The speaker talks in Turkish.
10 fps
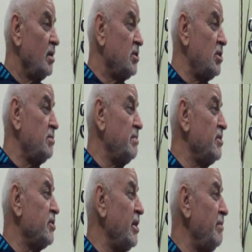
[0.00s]
Siz bir
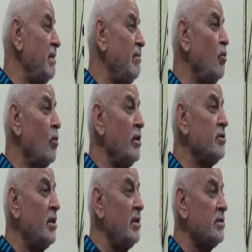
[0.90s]
şeyi bilmiyor
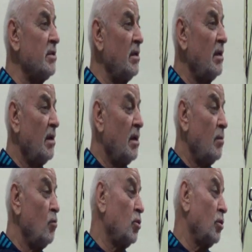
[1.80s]
iseniz
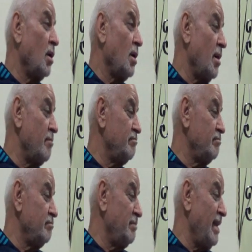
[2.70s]
mutlaka
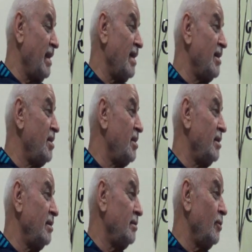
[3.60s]
bilene
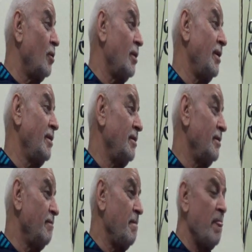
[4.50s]
gidin, öğrenin.
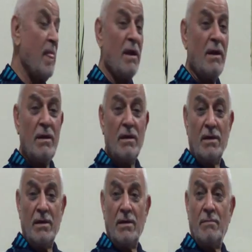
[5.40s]

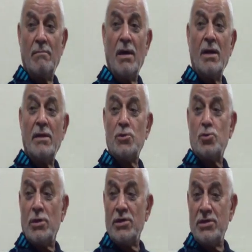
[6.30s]
Maide
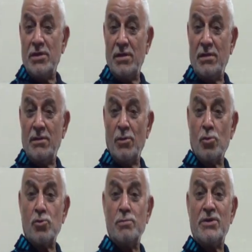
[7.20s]
suresinin
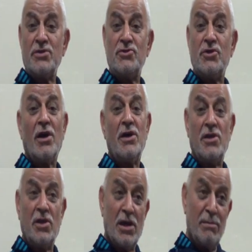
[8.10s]
35.
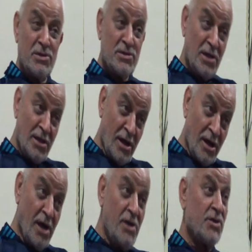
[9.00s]
ayeti kerimesinde de
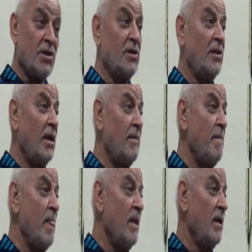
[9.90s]
aynı şekilde
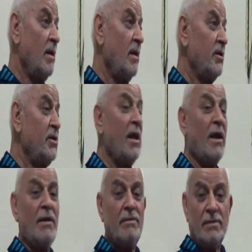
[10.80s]

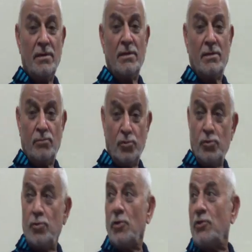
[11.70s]
yine
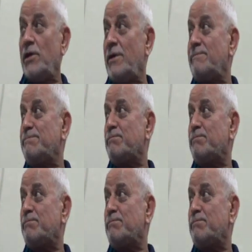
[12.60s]
buyuruyor ki